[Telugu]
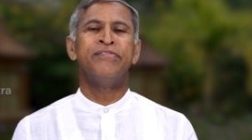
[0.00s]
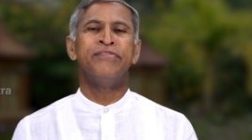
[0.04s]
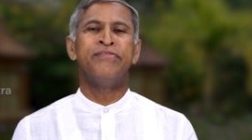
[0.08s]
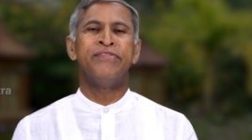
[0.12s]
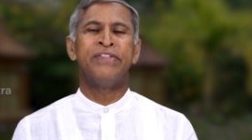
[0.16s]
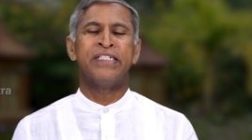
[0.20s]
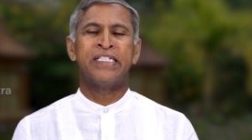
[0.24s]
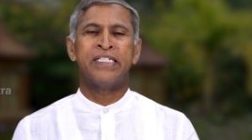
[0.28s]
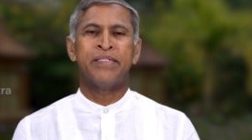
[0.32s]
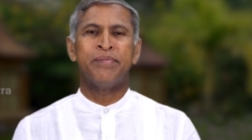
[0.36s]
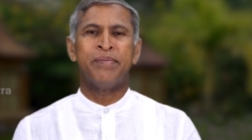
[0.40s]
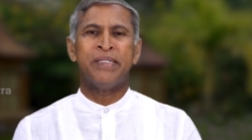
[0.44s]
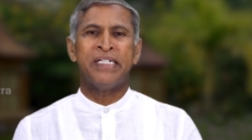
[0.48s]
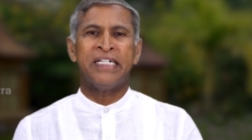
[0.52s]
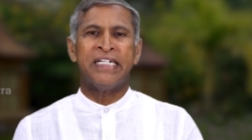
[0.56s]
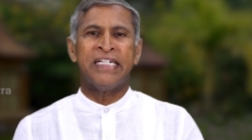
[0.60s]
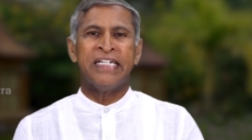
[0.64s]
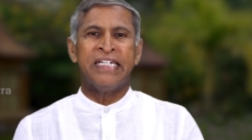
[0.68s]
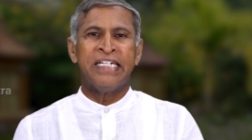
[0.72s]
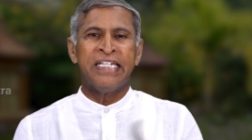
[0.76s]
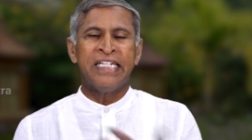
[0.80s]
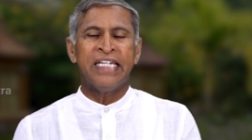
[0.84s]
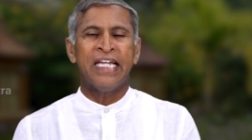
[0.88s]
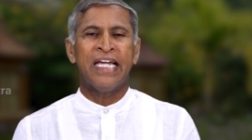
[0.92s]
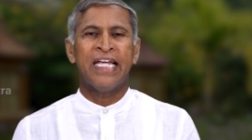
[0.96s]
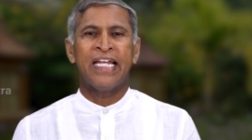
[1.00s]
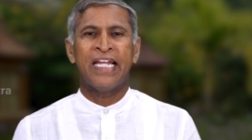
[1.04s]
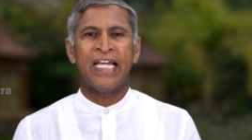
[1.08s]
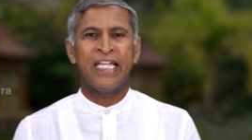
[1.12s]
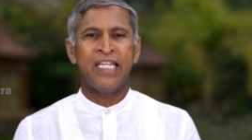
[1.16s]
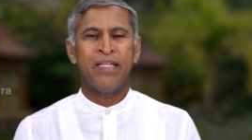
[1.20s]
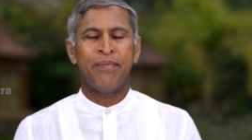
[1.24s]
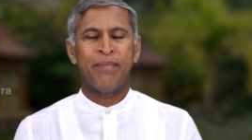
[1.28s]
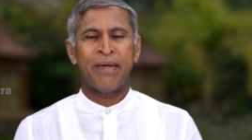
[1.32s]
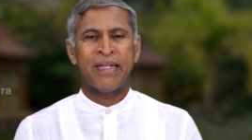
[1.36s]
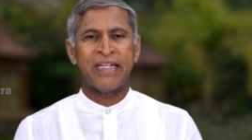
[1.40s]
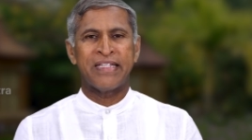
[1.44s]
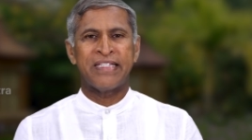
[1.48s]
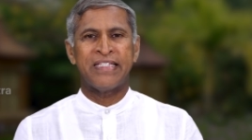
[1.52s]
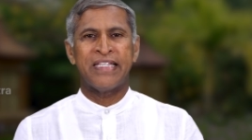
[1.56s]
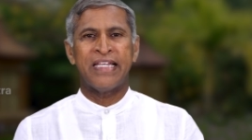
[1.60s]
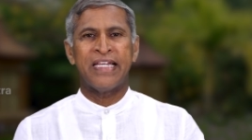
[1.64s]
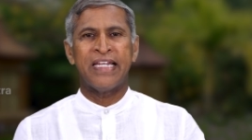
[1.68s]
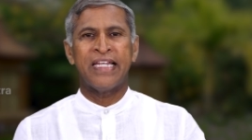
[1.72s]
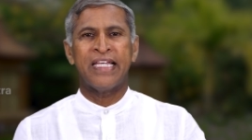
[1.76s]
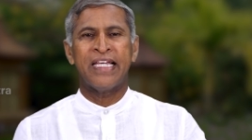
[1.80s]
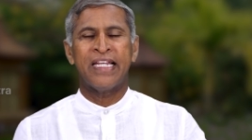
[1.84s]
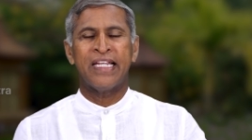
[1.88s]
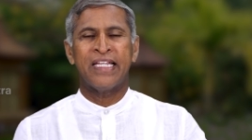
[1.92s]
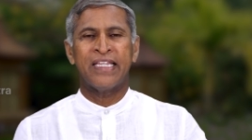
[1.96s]
విటమిన్ డి అనేది మన
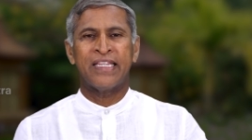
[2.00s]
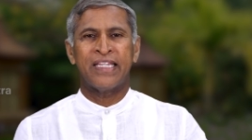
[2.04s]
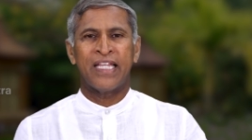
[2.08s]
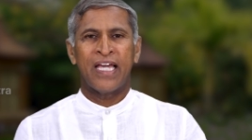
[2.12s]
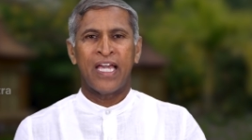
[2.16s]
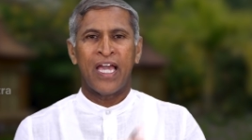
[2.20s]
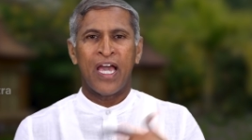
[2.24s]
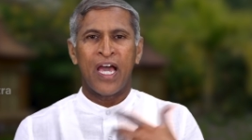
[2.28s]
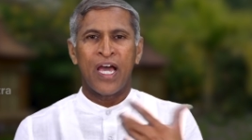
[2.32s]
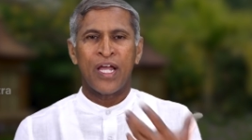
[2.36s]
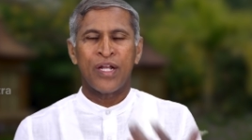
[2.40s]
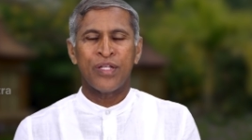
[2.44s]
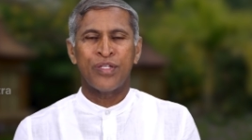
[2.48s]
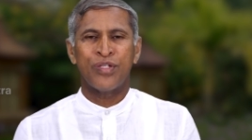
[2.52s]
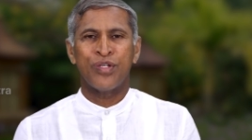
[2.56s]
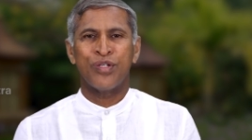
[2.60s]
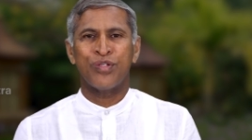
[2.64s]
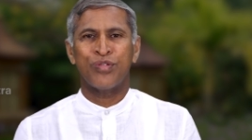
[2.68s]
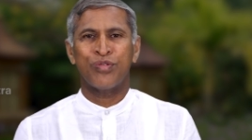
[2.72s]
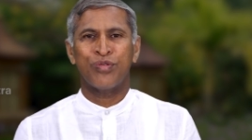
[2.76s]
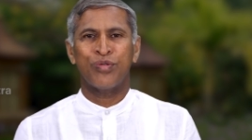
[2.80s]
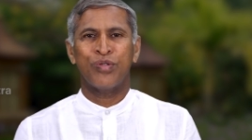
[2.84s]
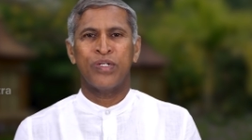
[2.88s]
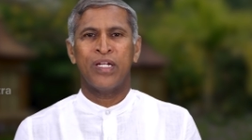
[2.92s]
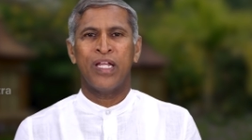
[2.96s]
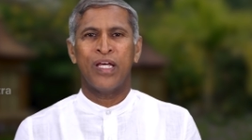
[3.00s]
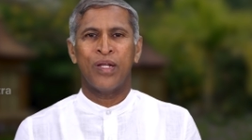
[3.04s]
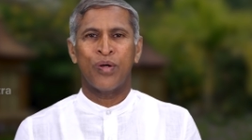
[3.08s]
శరీరం తయారు చేసుకున్న